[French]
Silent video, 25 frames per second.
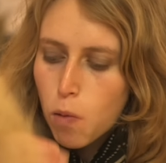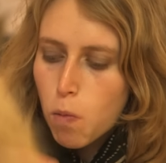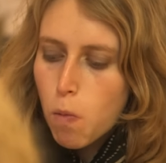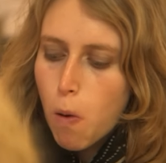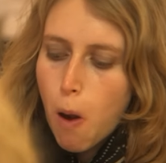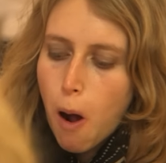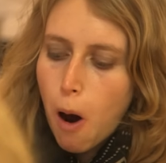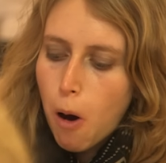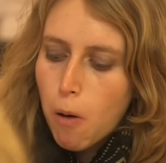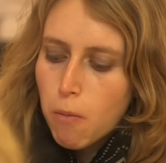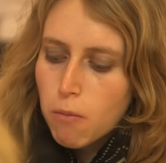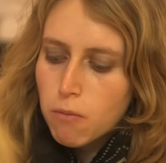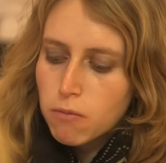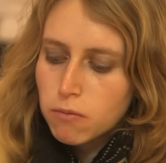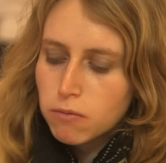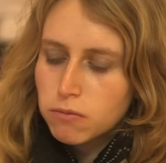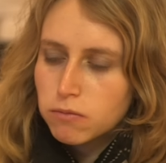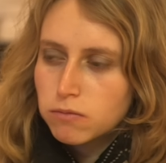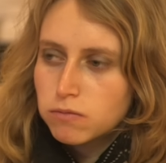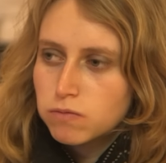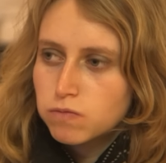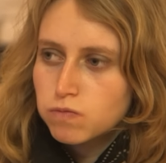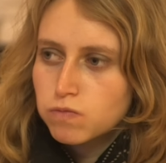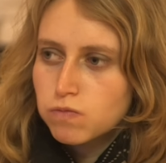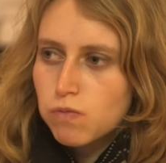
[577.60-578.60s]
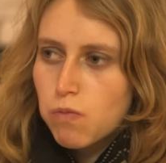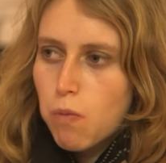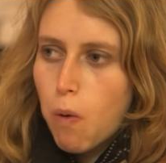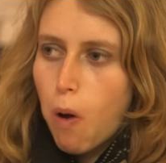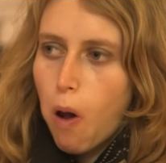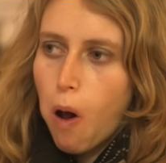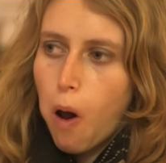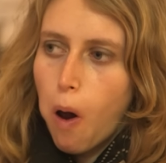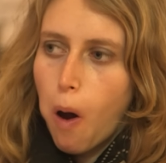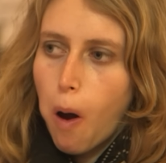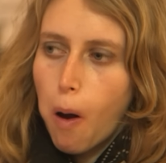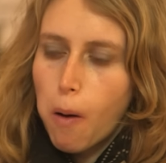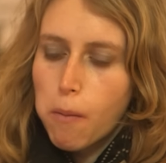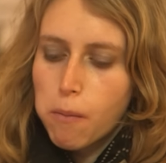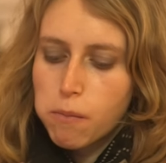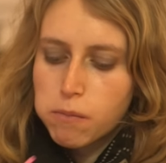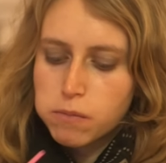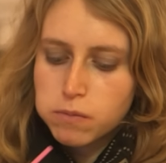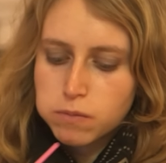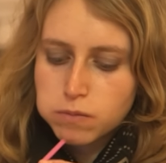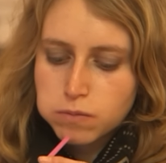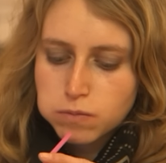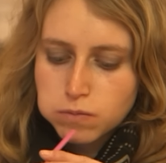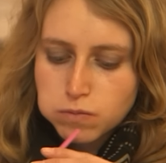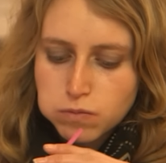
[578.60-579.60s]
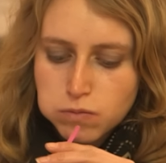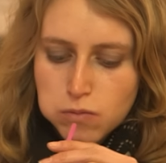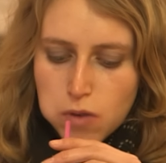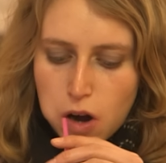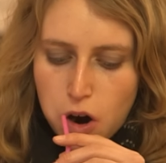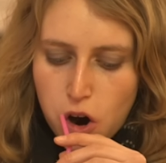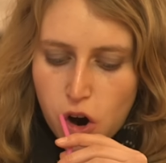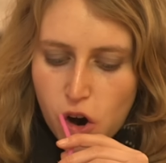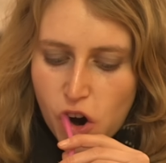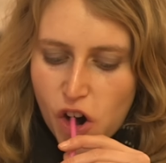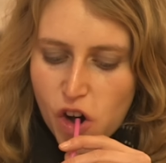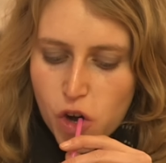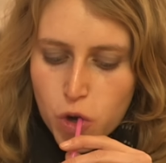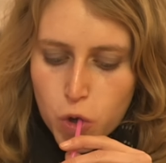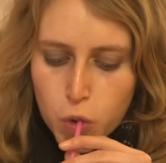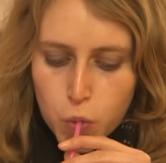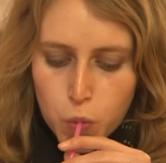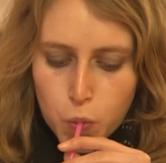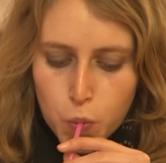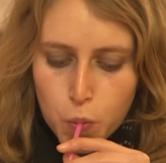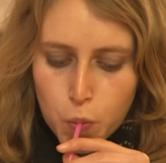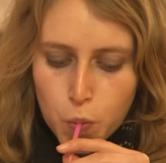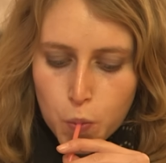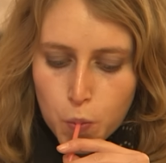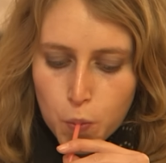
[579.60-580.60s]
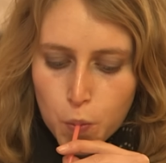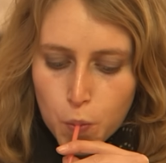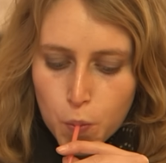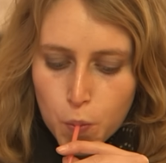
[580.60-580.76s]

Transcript: Un métier qui conditionne toute leur existence.